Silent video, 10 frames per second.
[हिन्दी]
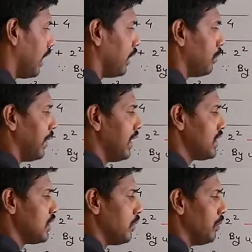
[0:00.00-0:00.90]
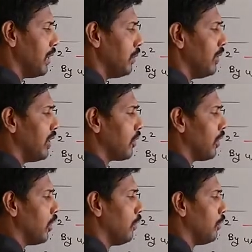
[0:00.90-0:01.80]
एंड बेस विल बी
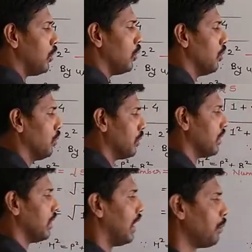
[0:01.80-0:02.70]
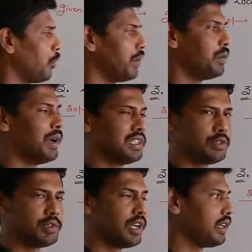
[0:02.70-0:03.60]
इक्वल ऑफ टू आपको मेरी बात
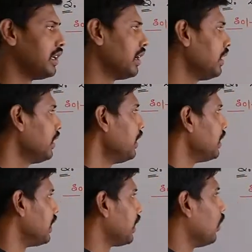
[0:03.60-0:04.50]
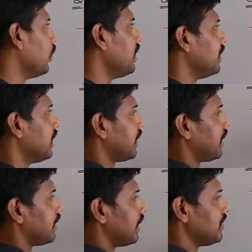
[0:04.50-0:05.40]
समझ आ रही है ठीक है और इधर
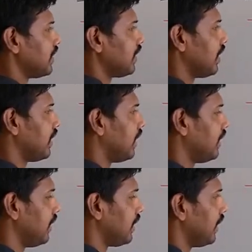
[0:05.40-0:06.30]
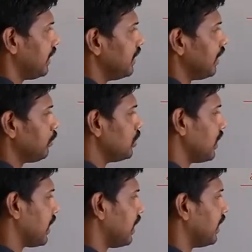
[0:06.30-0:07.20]
कितना चल रहा था ठीक है इधर मुझे
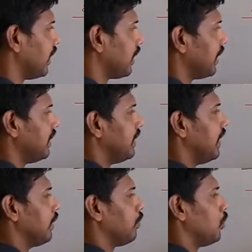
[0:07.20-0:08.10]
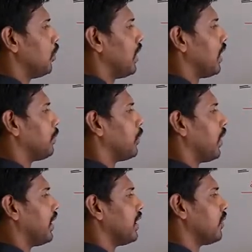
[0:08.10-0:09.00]
कहीं ना कहीं ये पूरा का पूरा
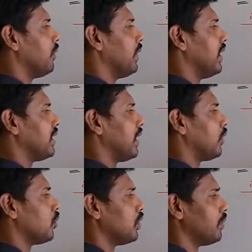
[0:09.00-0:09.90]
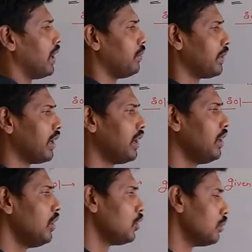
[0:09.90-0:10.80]
इक्विवेलेंट था रूट फाइव के
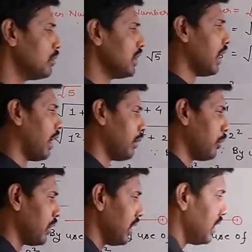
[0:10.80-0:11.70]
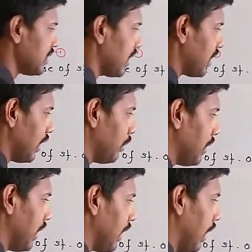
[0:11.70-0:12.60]
तो मुझे हाइपोटेनेस कितना
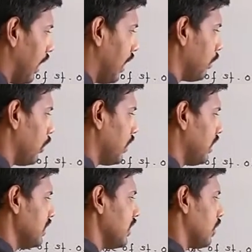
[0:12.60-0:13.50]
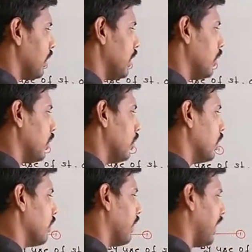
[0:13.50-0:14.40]
मिलेगा हाइपोटेनेस इक्वल टू
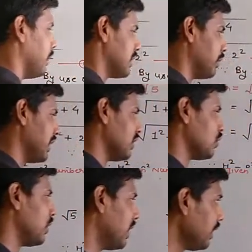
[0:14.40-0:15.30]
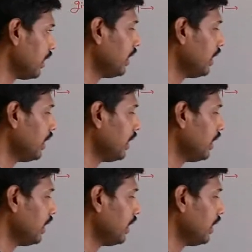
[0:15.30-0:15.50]
रूट फाइव समझिए स्टूडेंट